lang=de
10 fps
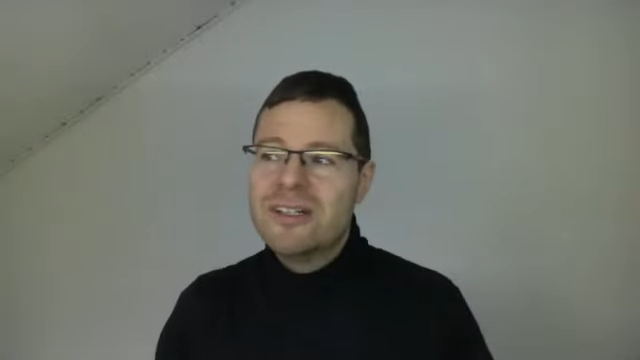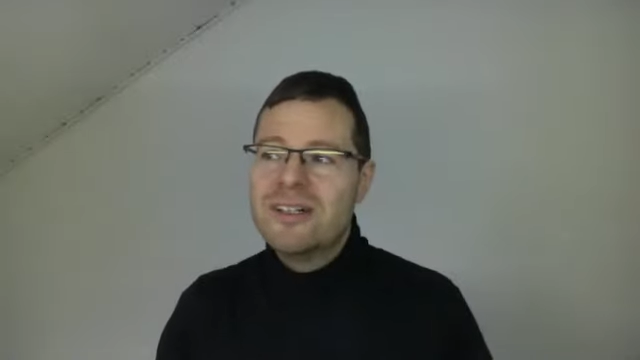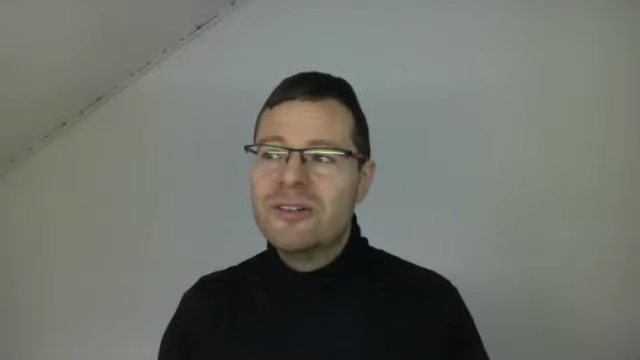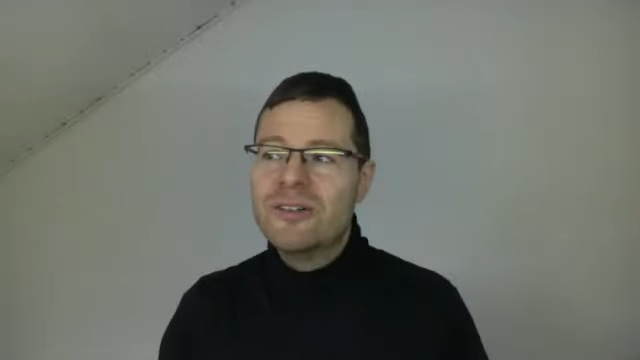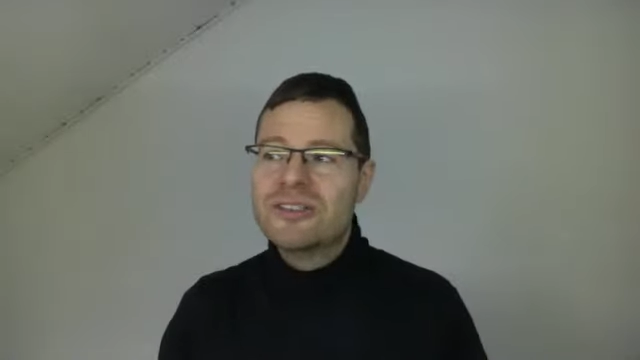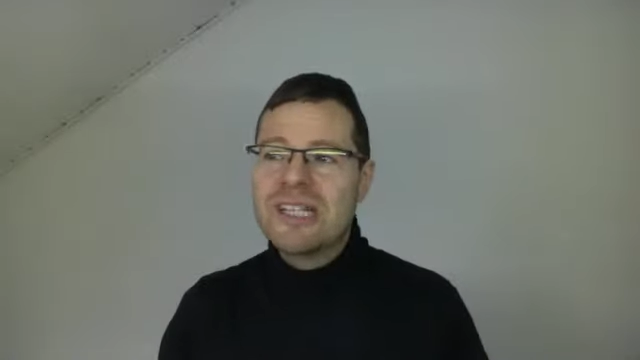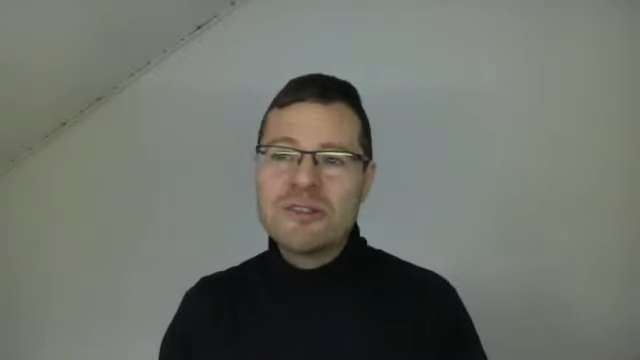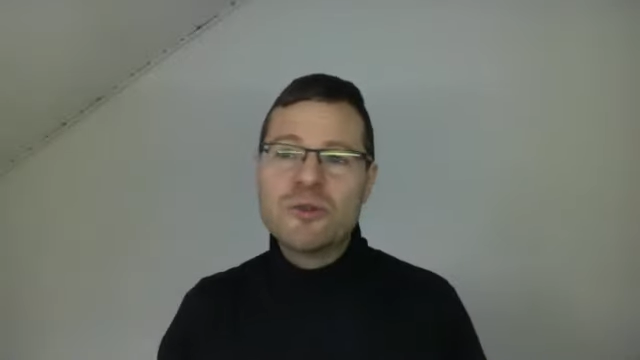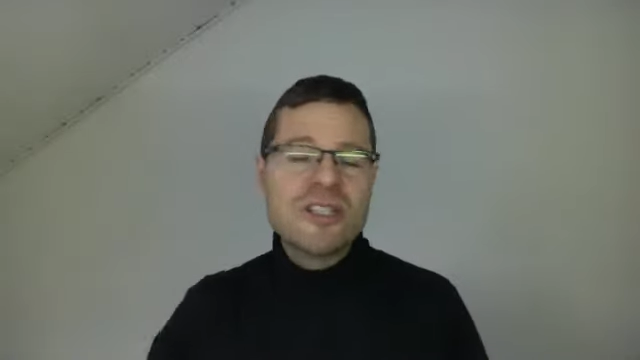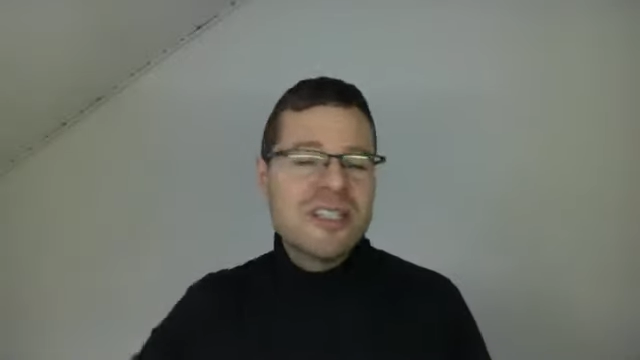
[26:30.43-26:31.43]
Und dann
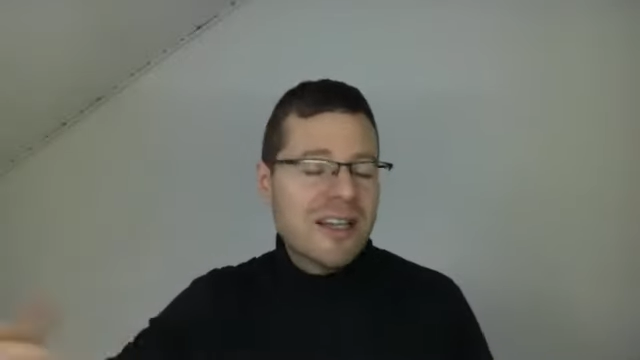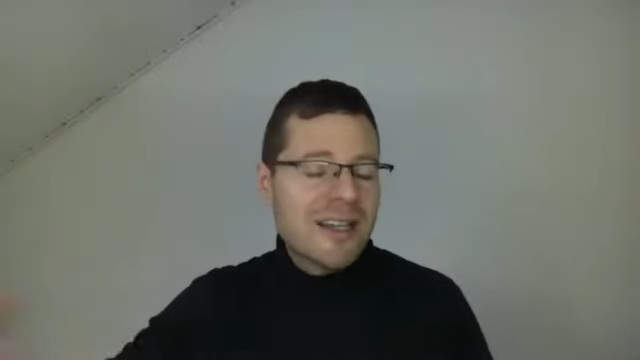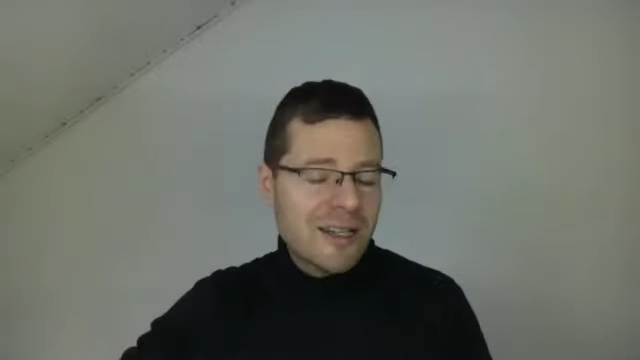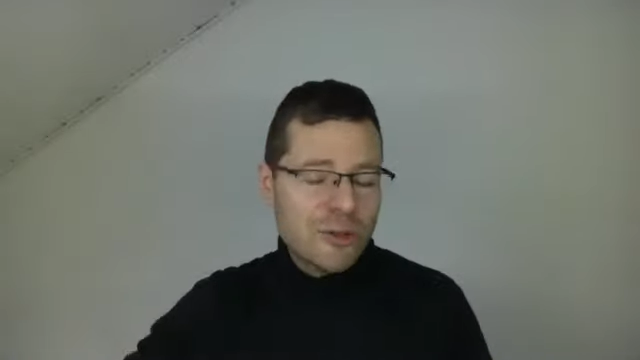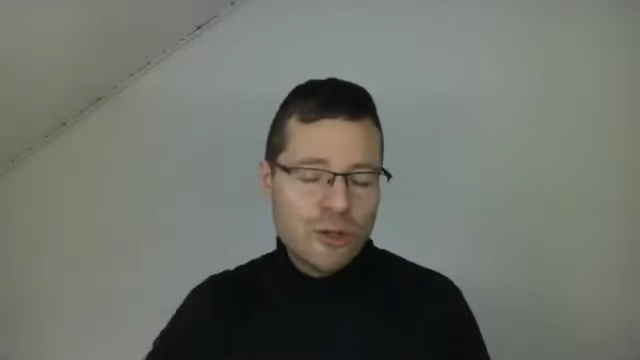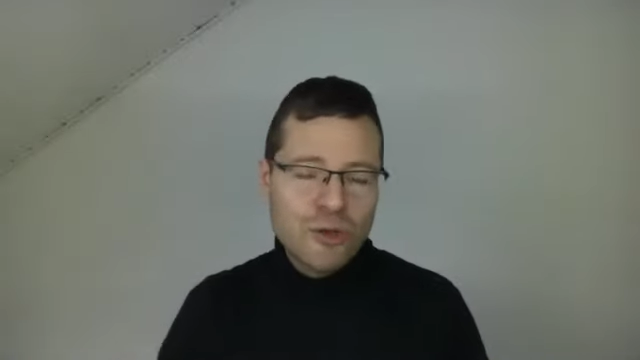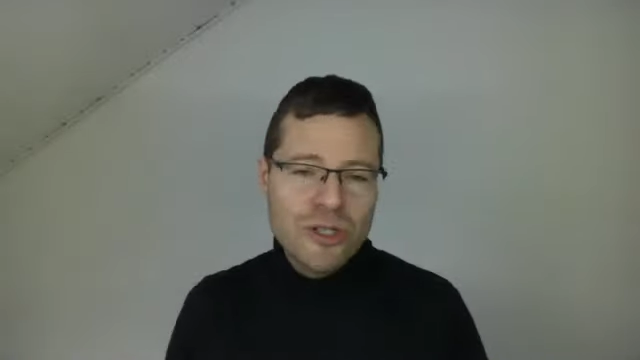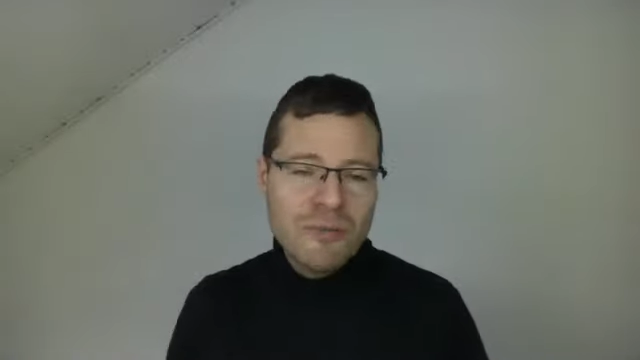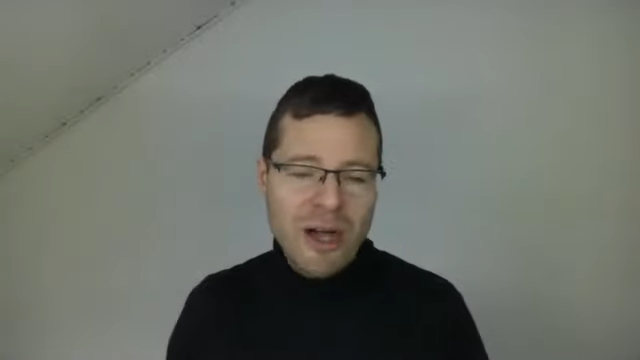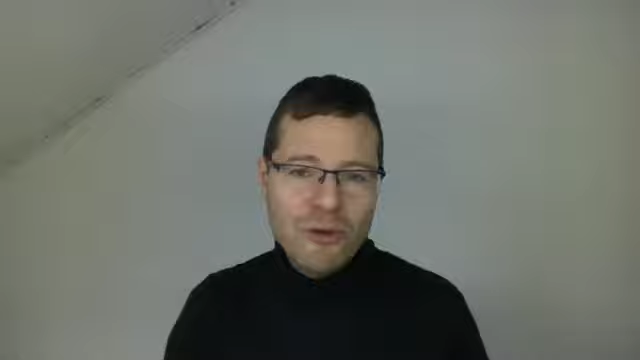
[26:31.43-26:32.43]
suche ich die Anerkennung
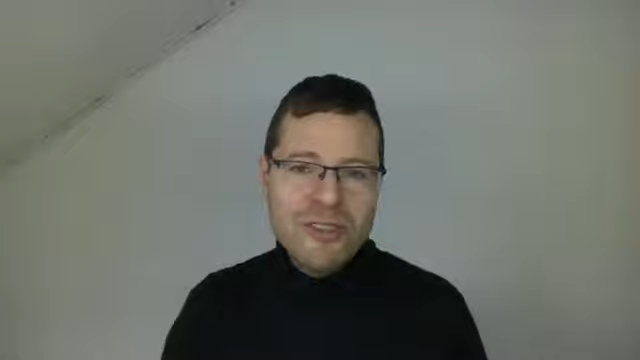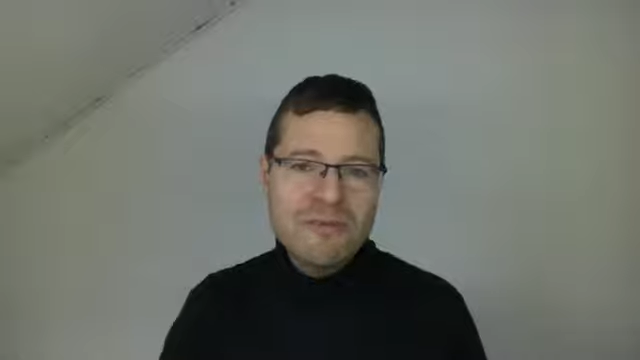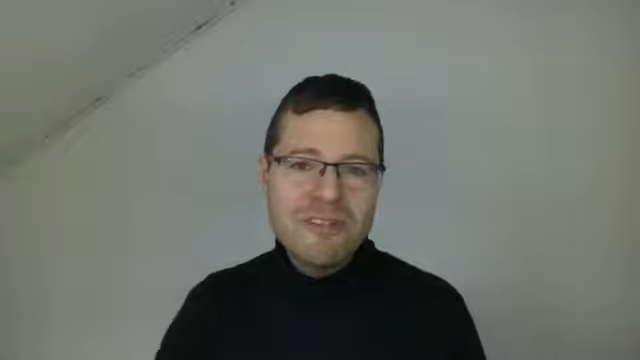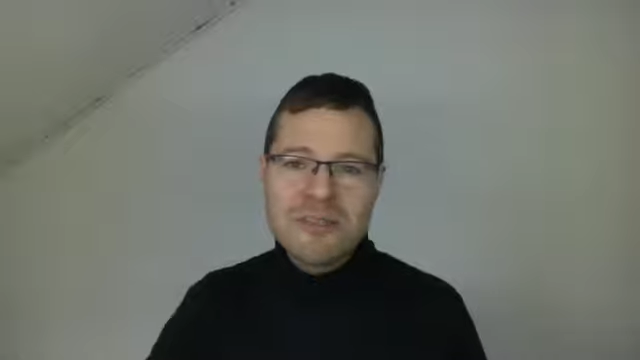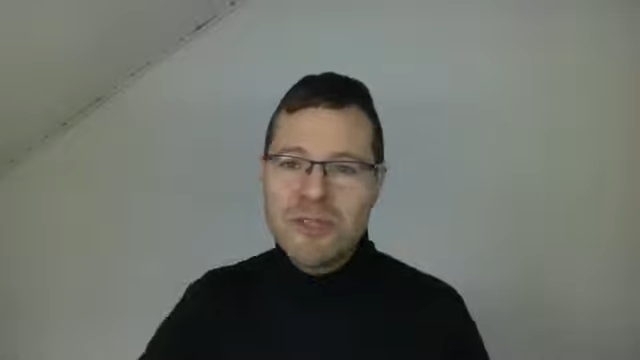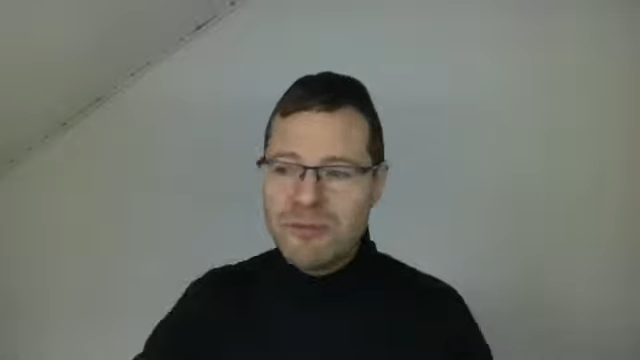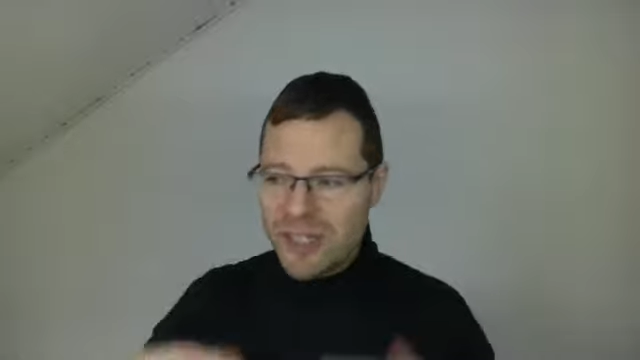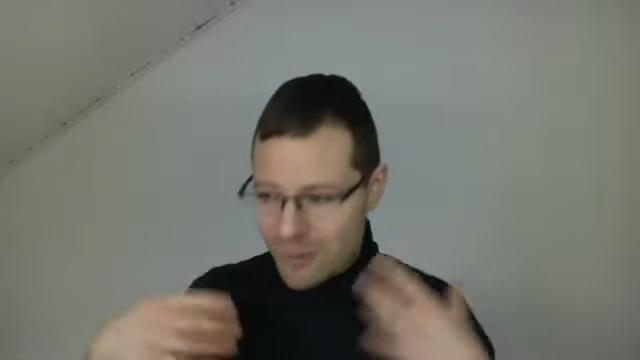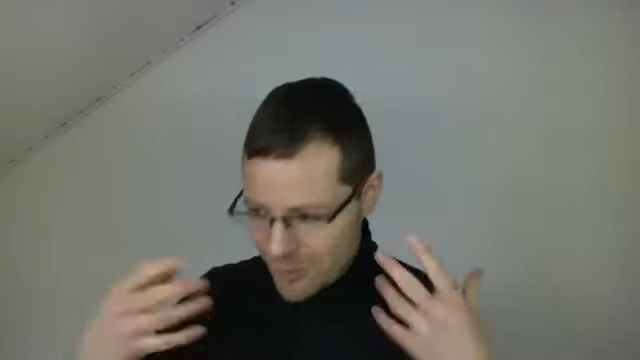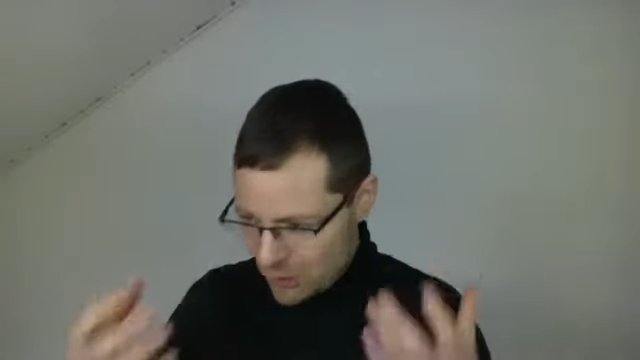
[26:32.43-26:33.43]
natürlich im Außen, was mich
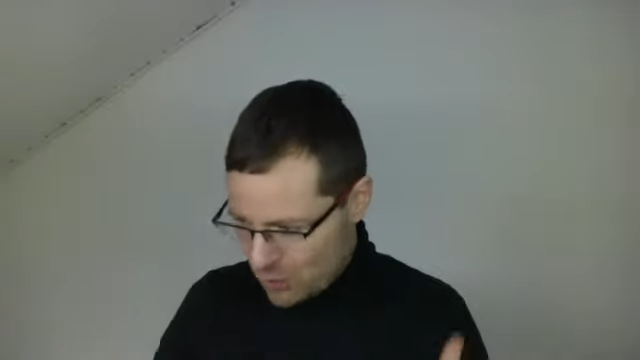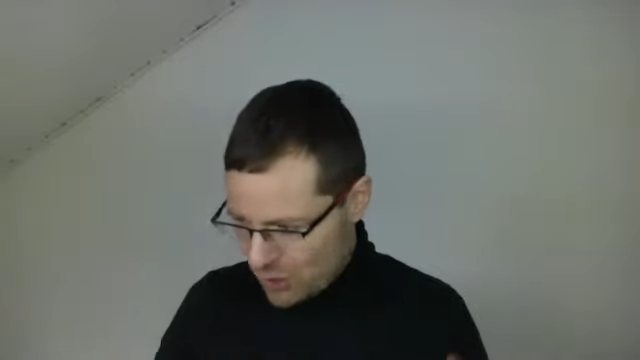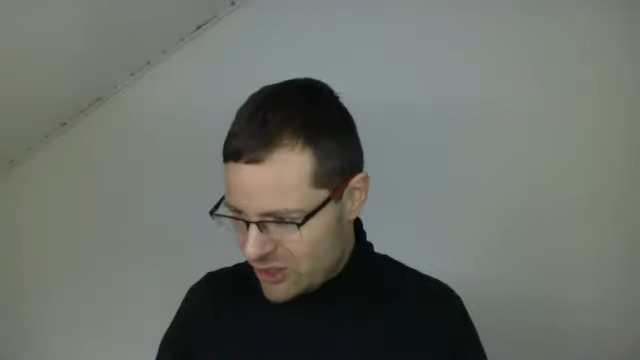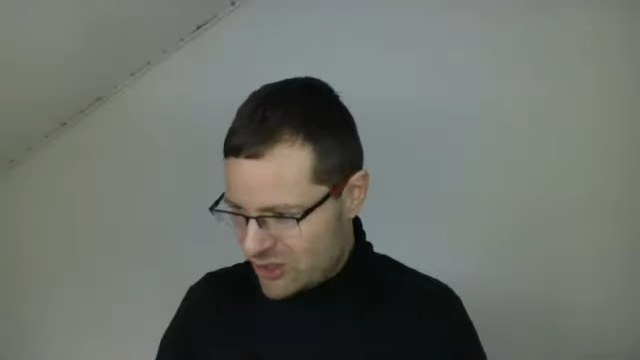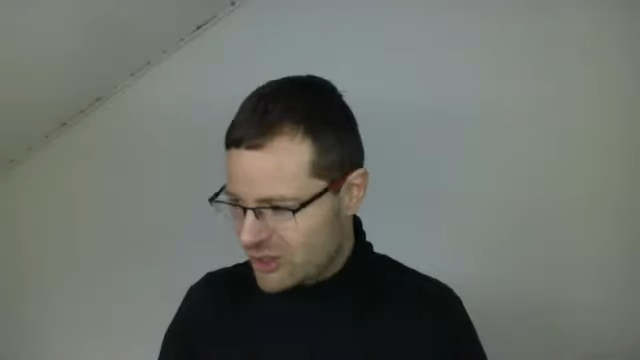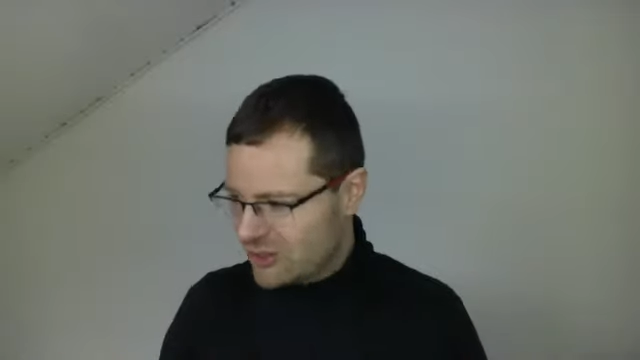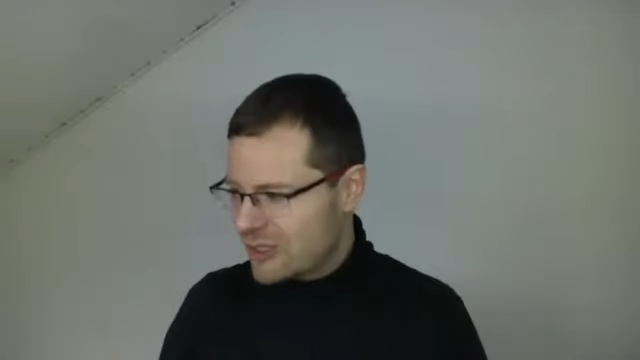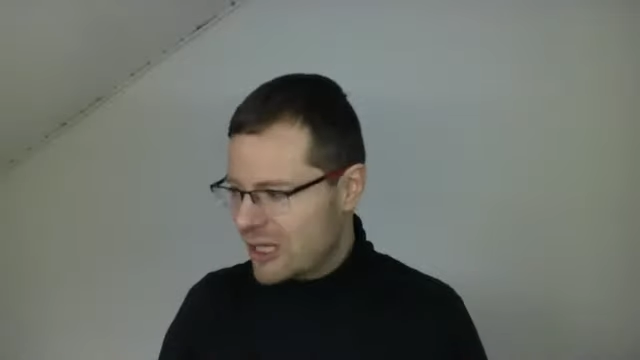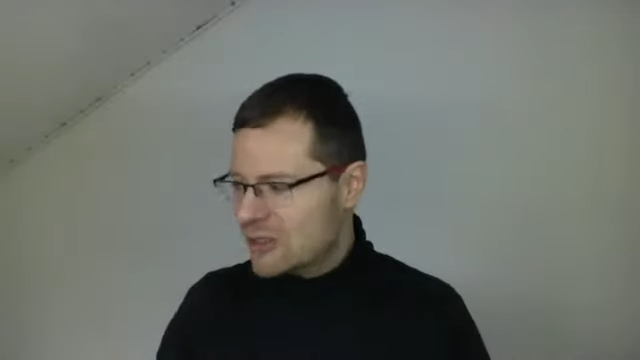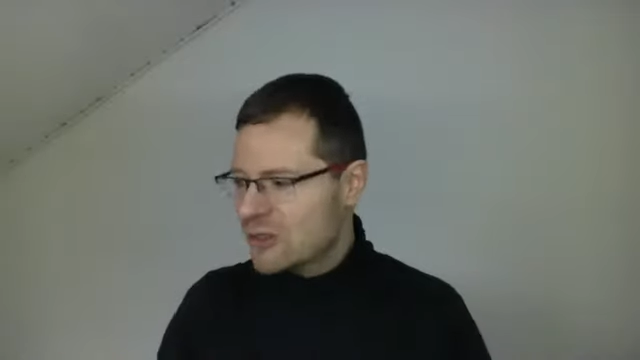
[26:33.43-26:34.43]
wiederum natürlich
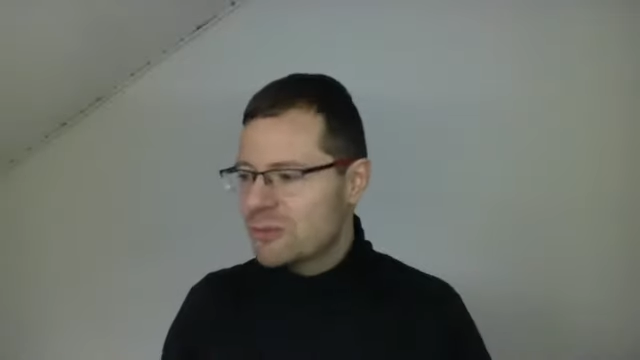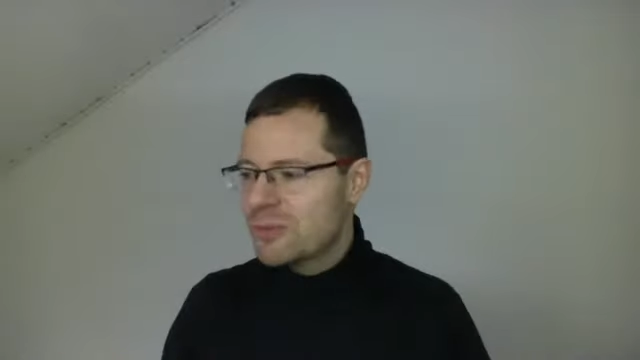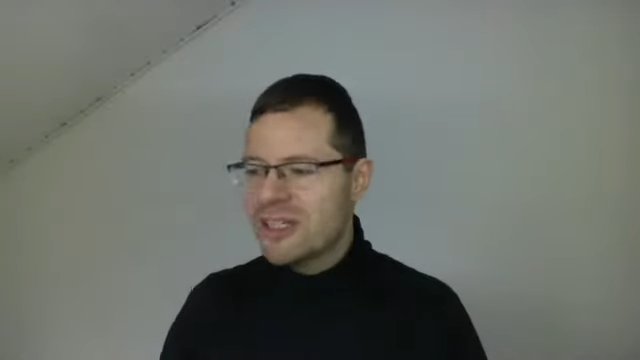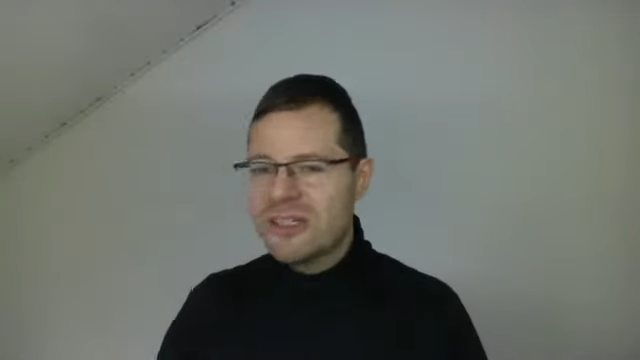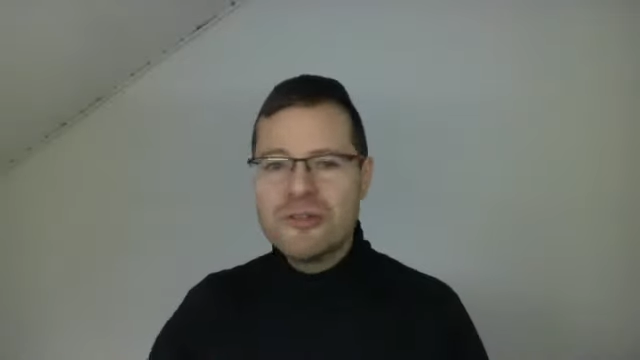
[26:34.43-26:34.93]
dazu bringt,